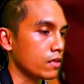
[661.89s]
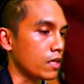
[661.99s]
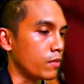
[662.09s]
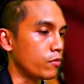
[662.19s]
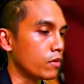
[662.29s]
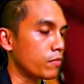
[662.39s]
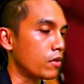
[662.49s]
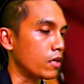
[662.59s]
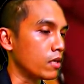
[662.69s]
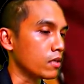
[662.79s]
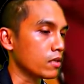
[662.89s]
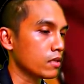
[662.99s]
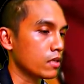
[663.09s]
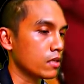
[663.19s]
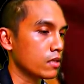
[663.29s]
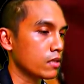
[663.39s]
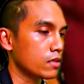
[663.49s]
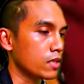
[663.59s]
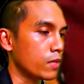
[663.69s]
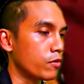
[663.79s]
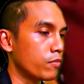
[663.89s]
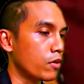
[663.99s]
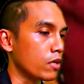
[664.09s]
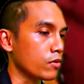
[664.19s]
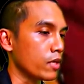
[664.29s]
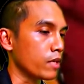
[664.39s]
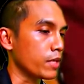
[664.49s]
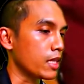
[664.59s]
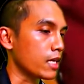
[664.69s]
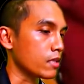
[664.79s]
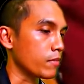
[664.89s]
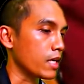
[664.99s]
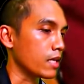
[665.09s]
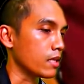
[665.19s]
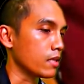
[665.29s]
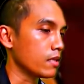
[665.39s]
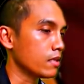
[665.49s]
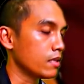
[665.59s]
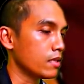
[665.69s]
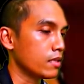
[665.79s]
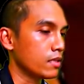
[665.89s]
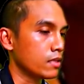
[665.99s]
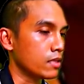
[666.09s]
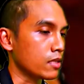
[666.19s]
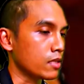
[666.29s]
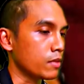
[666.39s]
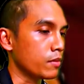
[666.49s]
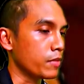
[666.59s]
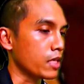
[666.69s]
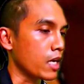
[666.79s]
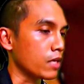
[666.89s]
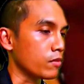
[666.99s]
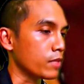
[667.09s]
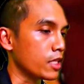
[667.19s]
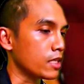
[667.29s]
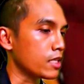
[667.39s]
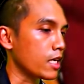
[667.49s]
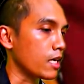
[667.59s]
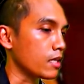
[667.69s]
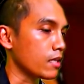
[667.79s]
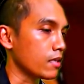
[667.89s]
หาพวกพ้อง ใช้พวกพ้องตัวเองเป็นหลักสำคัญ ทั้งๆที่มันเป็นงานของประเทศชาติ